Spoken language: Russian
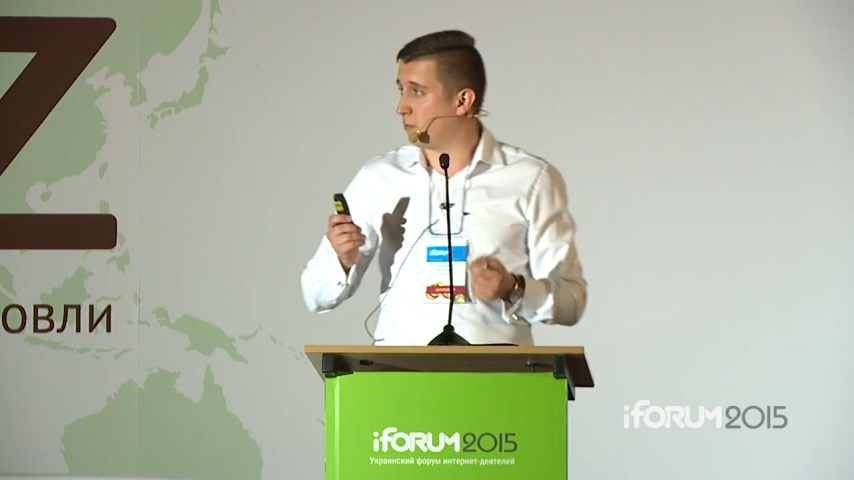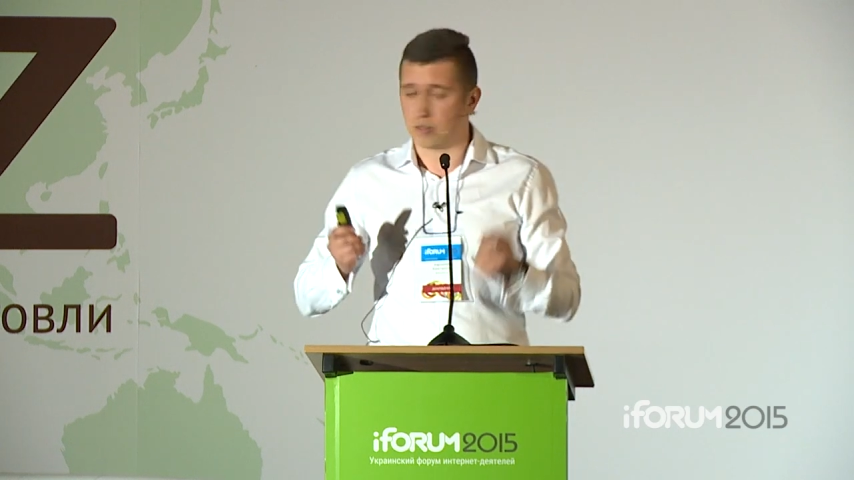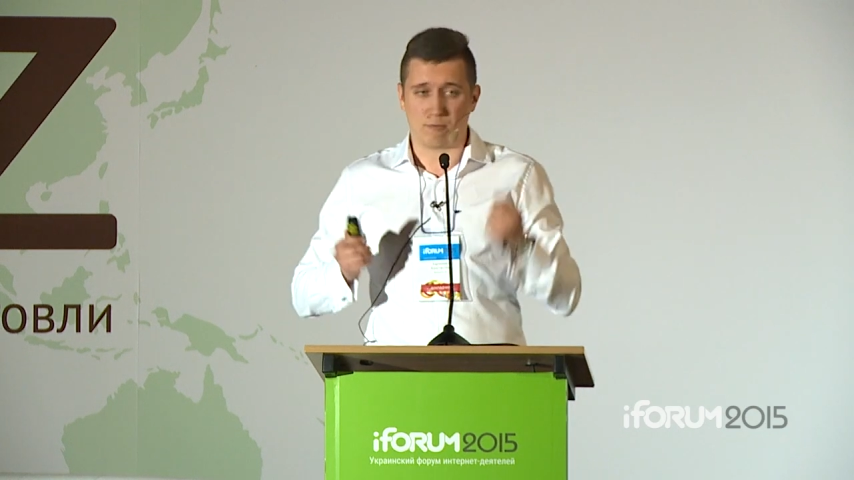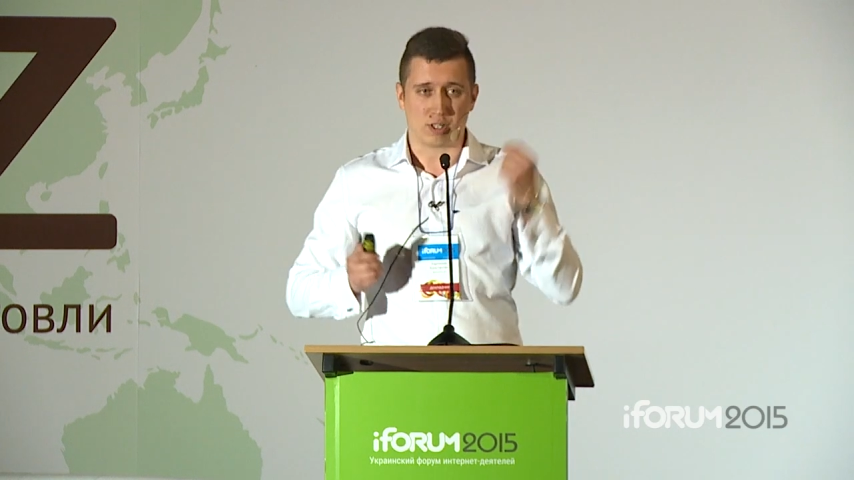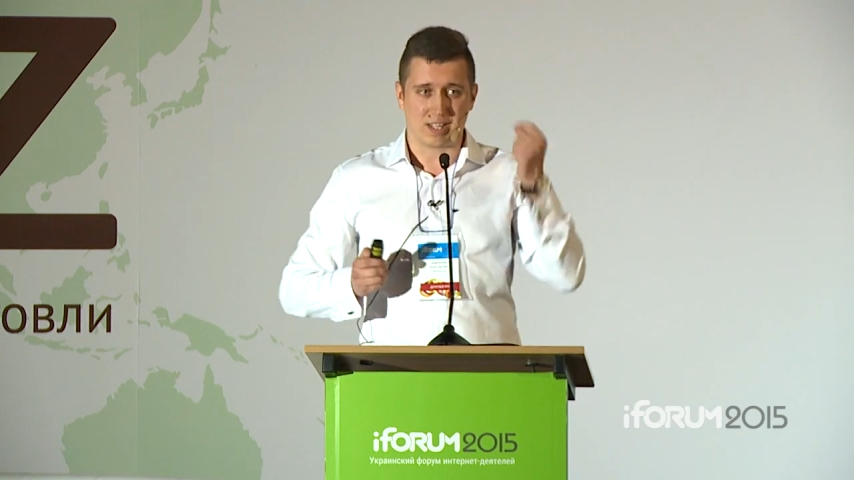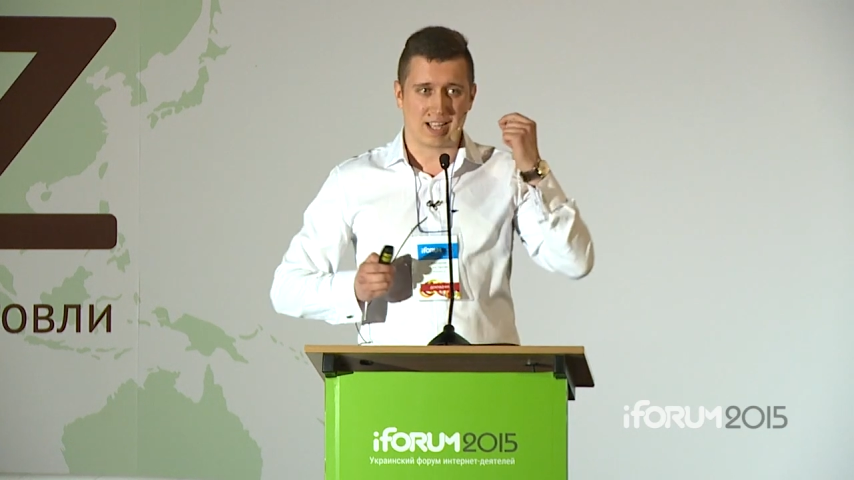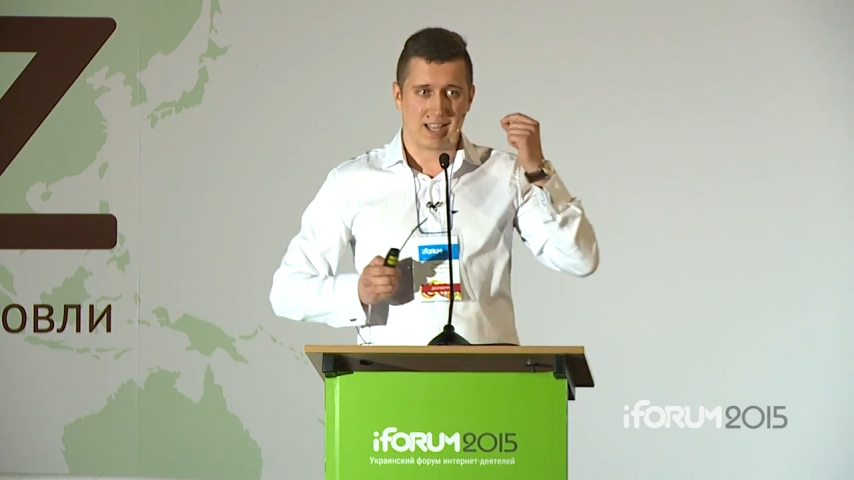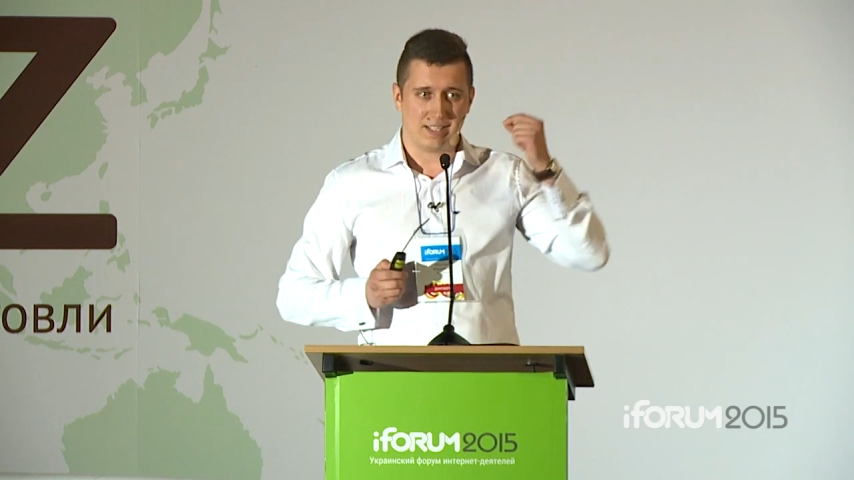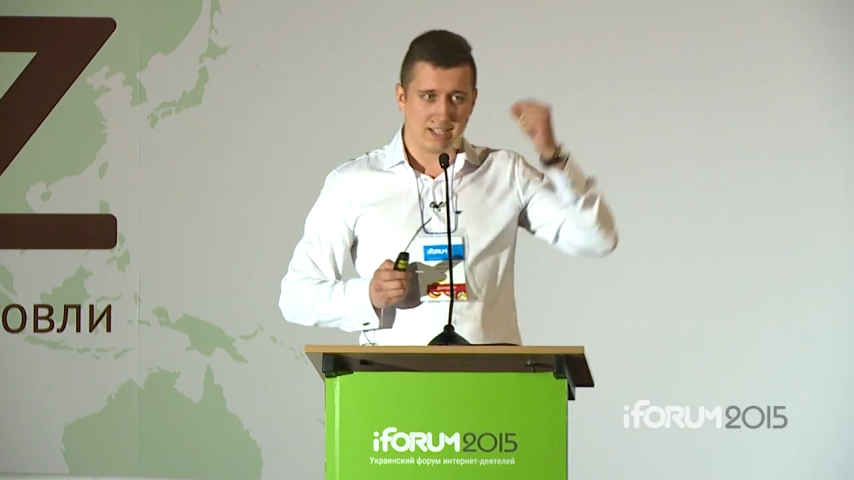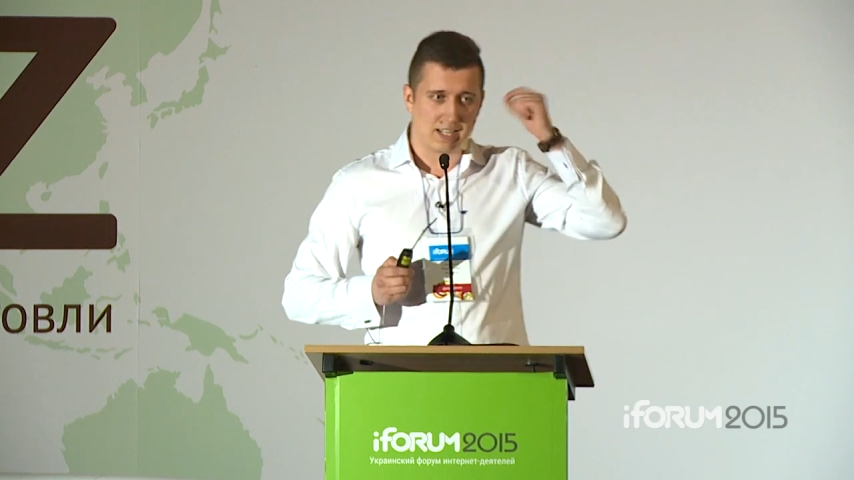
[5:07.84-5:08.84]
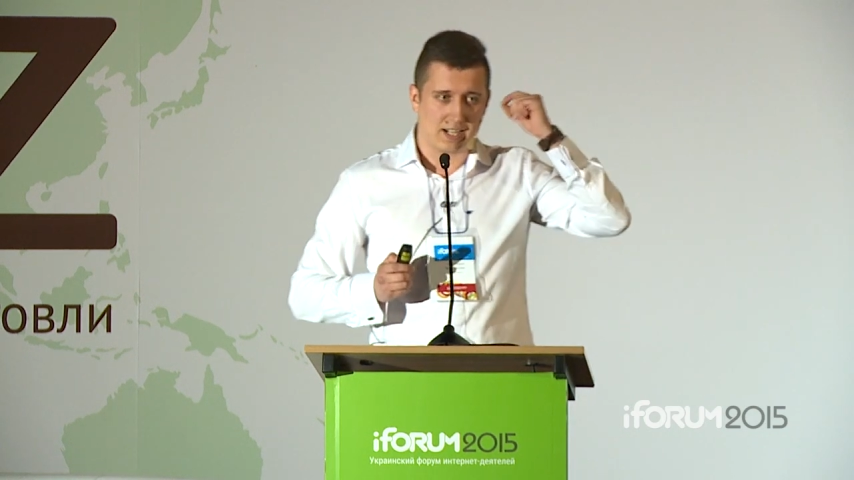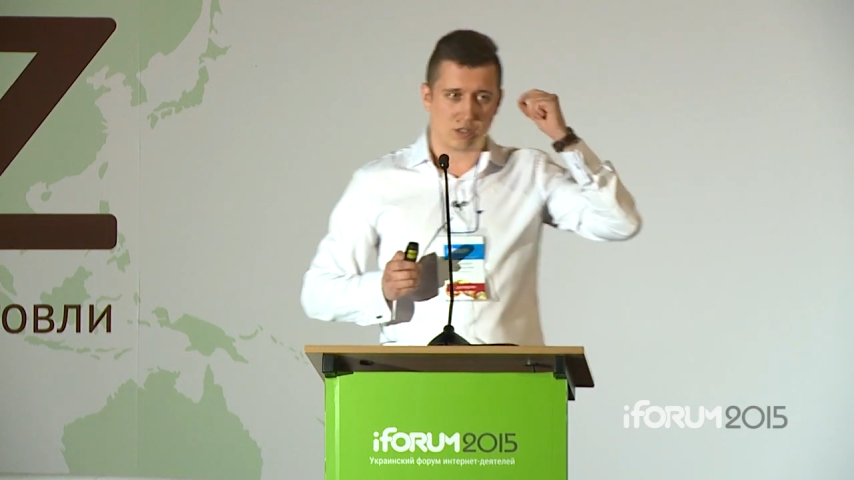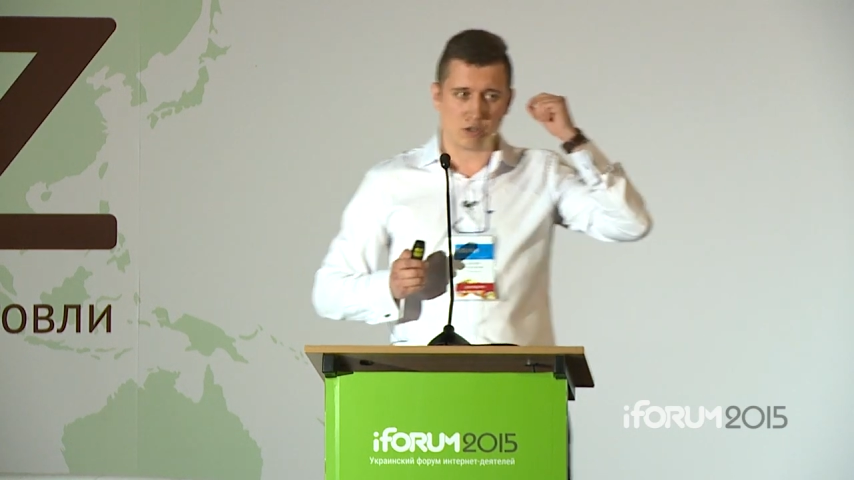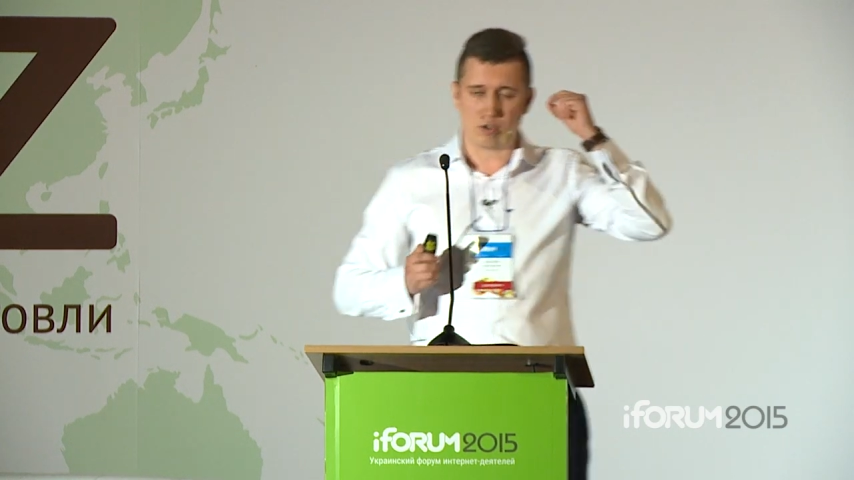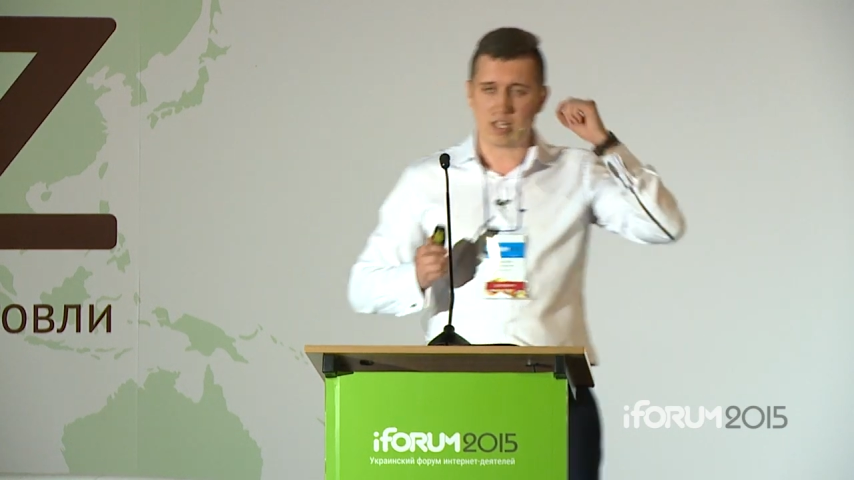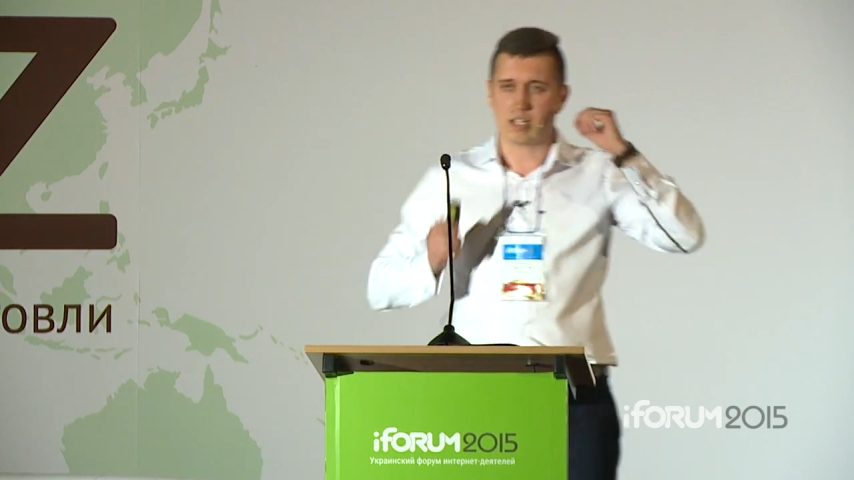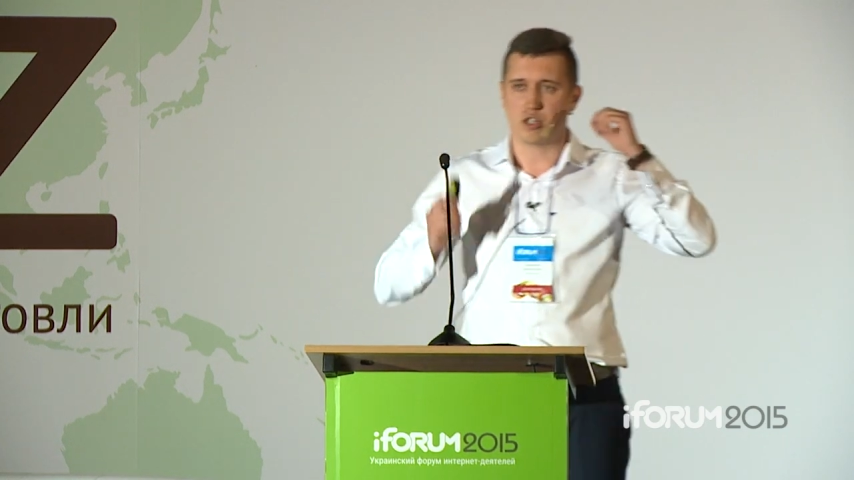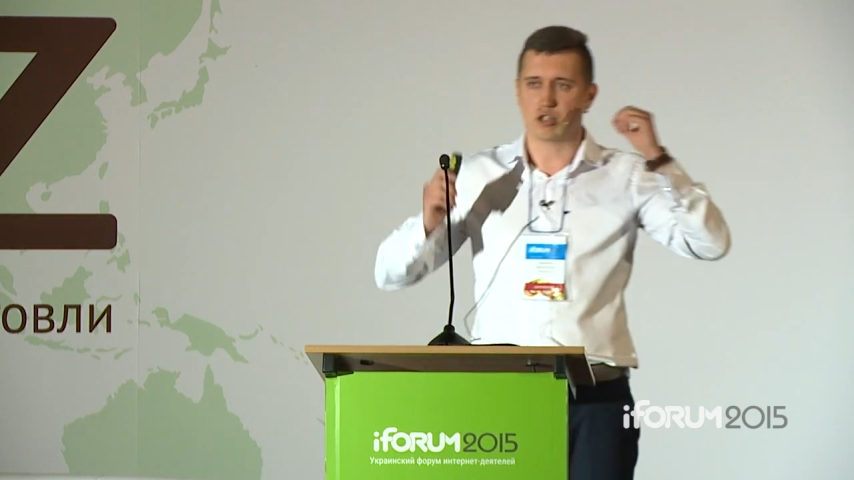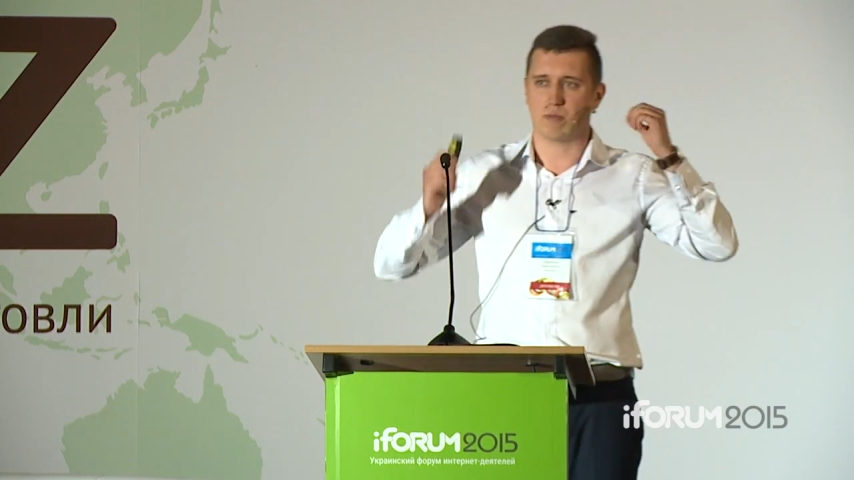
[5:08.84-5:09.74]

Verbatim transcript: есть вот, вот такая идея, которую я хочу,